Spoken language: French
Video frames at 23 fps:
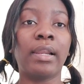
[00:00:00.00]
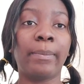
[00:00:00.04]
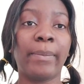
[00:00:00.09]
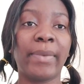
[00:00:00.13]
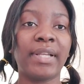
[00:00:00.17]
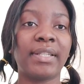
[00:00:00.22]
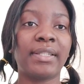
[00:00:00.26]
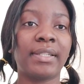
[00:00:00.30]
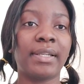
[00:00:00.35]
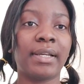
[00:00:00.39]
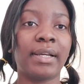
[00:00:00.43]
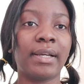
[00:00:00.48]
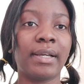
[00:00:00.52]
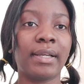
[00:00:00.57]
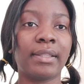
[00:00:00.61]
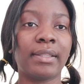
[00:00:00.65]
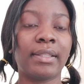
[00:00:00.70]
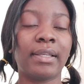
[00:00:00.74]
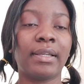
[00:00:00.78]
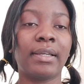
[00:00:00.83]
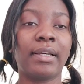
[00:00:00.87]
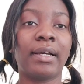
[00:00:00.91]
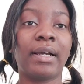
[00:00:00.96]
l'ambassade,
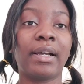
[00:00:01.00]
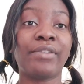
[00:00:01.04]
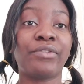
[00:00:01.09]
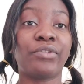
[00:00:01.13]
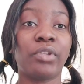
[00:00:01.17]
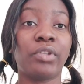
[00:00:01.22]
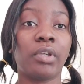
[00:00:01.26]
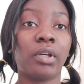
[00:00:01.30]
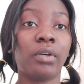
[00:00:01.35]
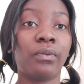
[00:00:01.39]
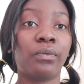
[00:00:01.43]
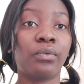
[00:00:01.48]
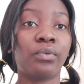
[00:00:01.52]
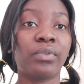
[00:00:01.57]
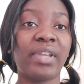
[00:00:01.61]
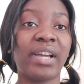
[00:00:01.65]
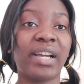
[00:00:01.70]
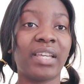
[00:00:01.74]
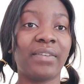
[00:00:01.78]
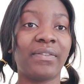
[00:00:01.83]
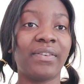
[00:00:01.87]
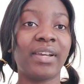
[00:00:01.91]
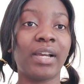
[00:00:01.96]
rassurez-vous
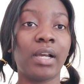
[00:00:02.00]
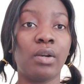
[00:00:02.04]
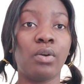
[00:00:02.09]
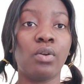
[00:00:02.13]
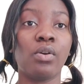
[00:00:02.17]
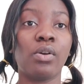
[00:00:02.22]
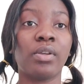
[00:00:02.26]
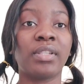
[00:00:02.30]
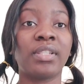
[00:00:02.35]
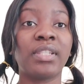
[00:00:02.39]
d'arriver à l'heure.